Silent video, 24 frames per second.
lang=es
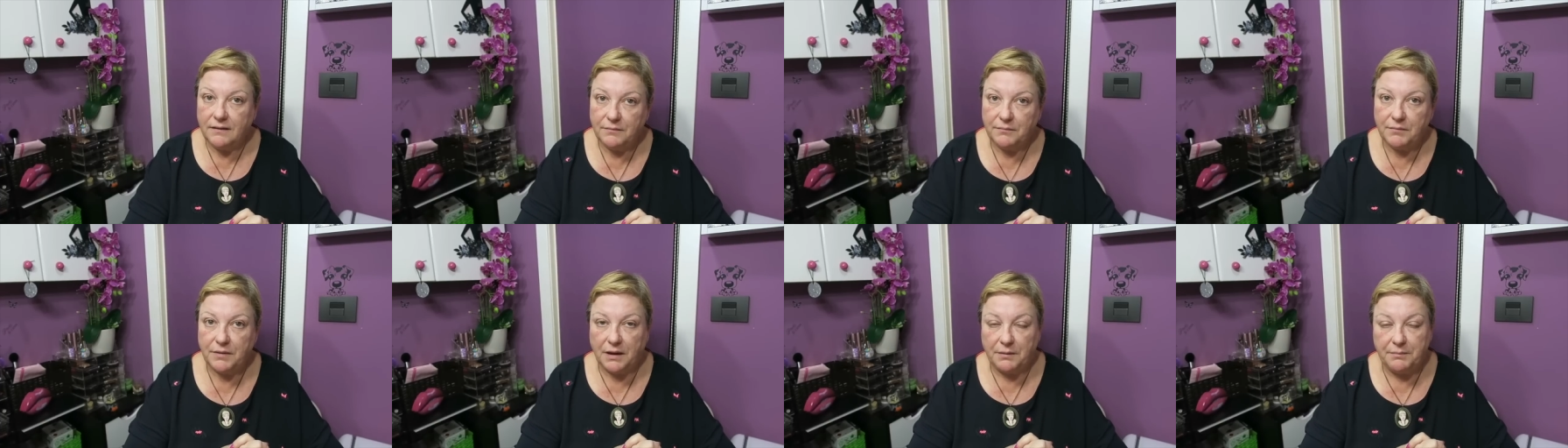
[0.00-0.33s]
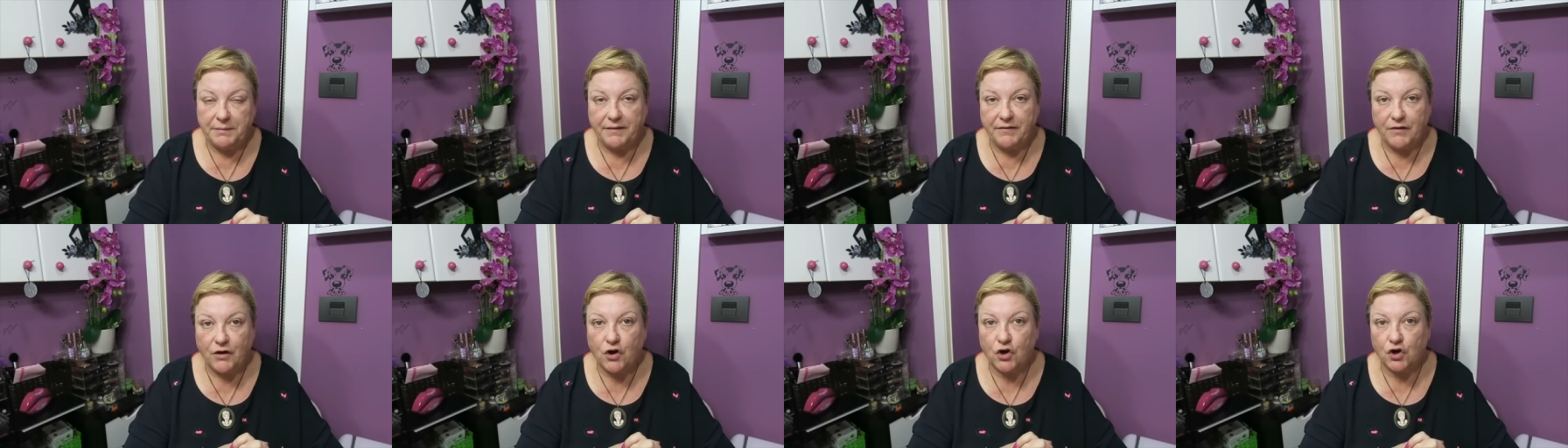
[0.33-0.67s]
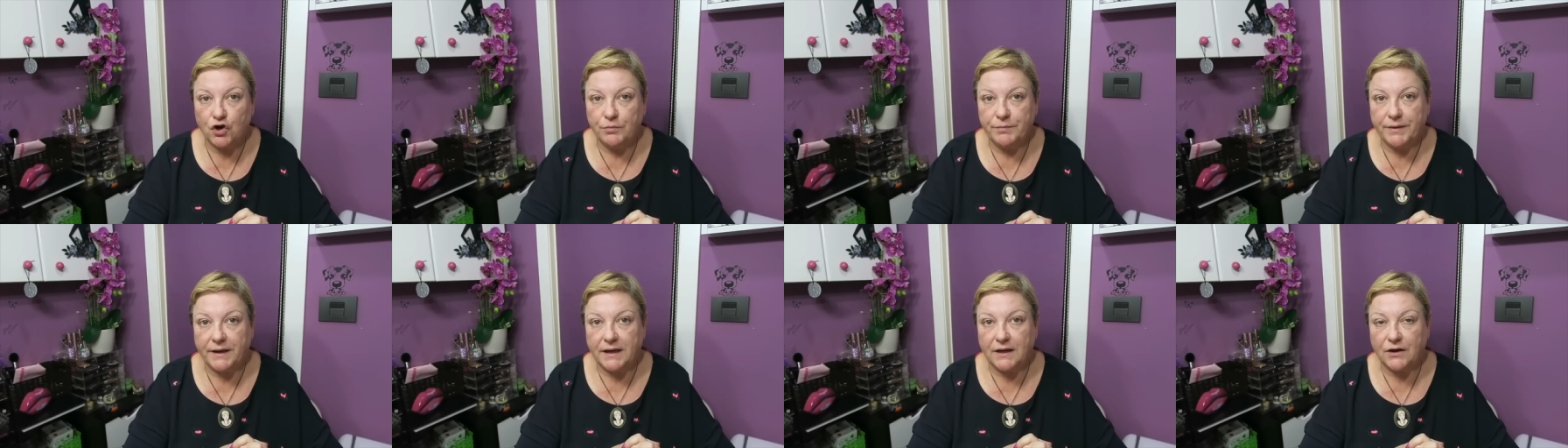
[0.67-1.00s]
el médico
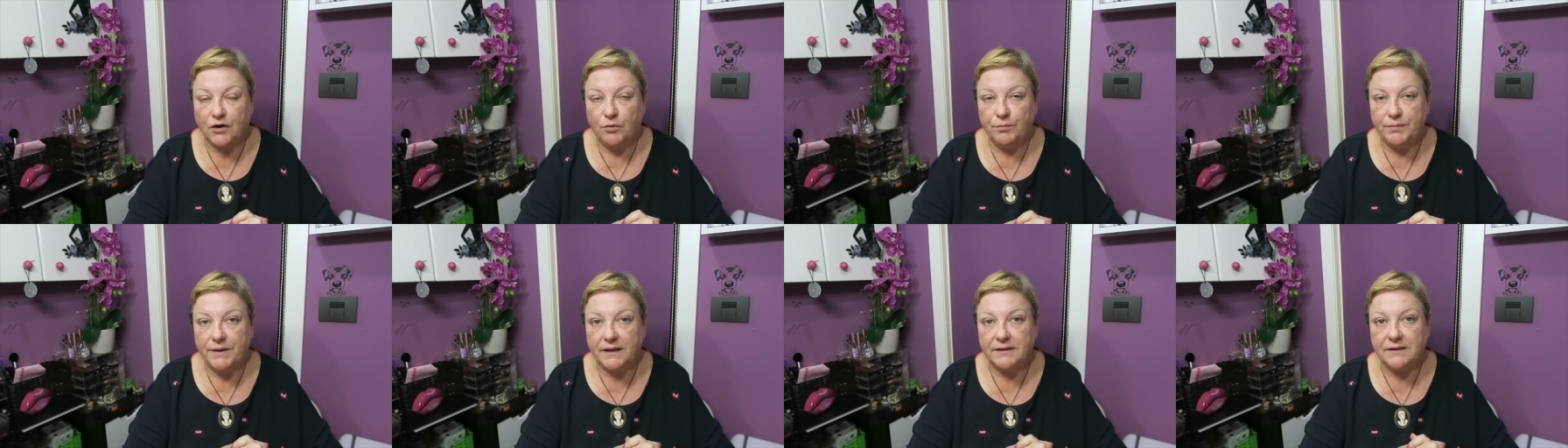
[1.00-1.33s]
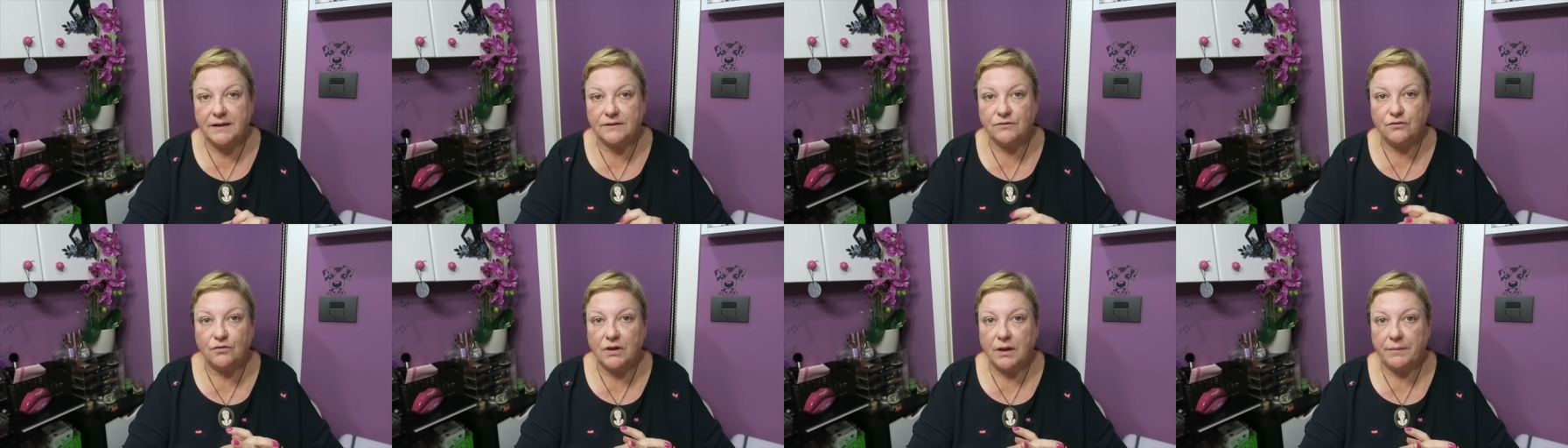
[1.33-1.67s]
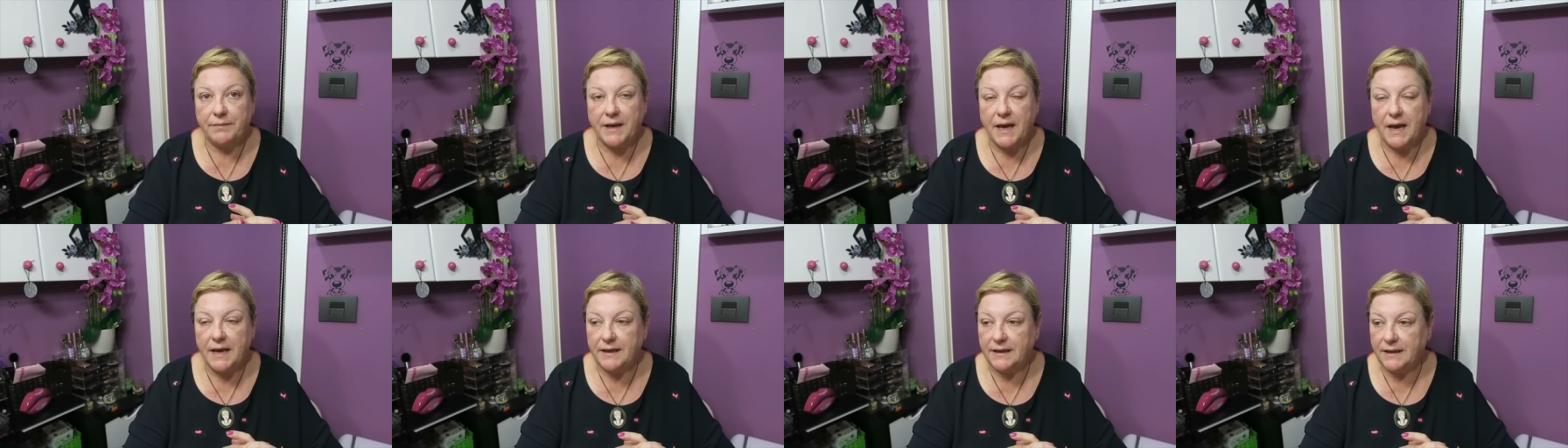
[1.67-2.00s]
no me recomienda
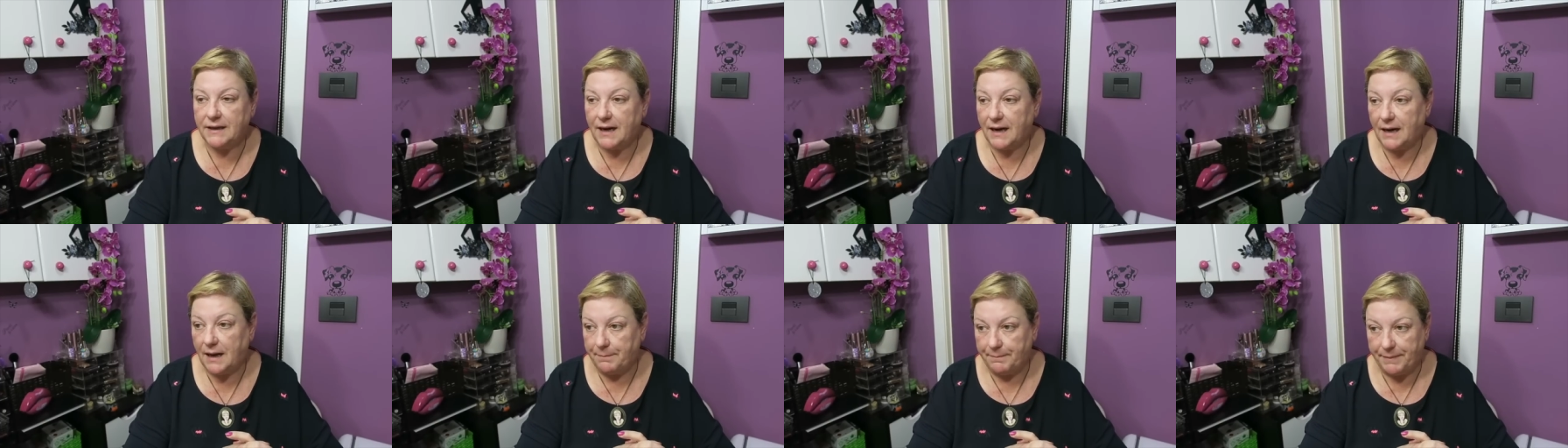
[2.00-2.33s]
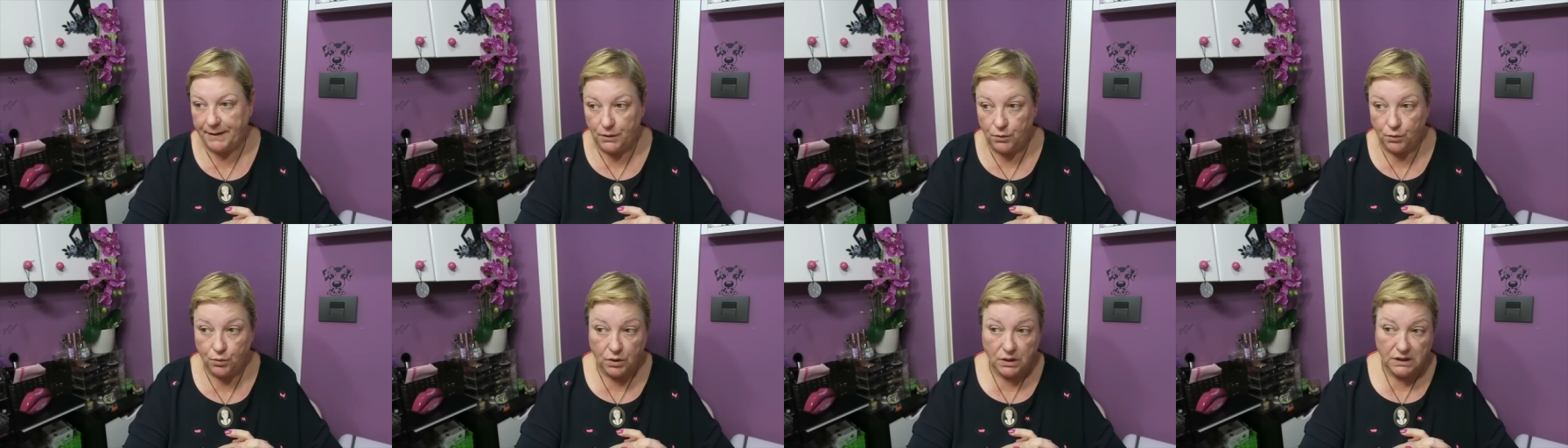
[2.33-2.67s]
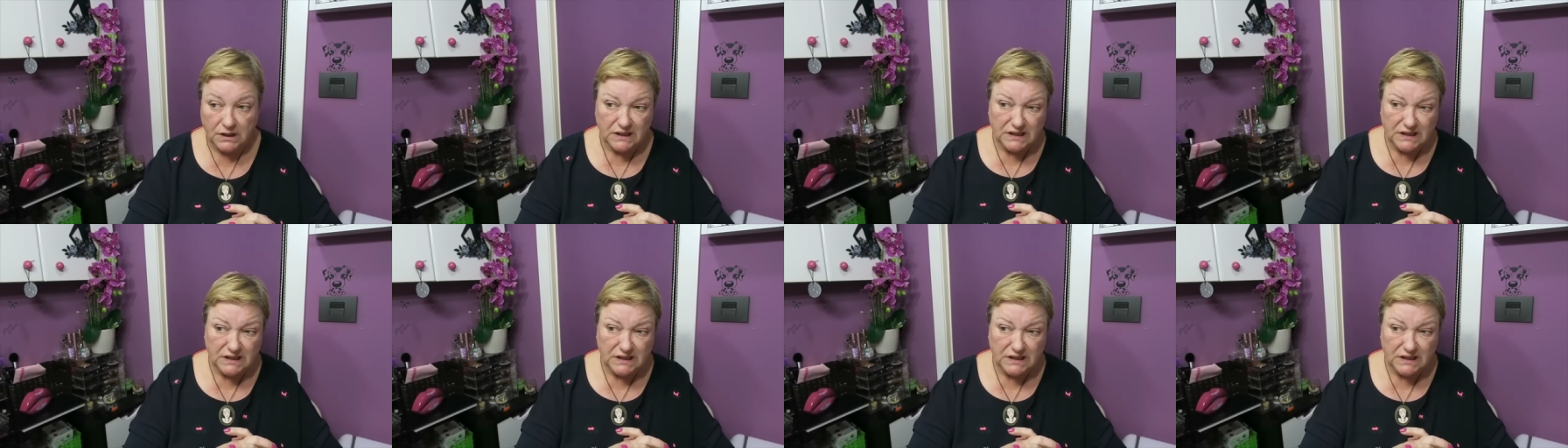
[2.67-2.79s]
todavía ir a la pelu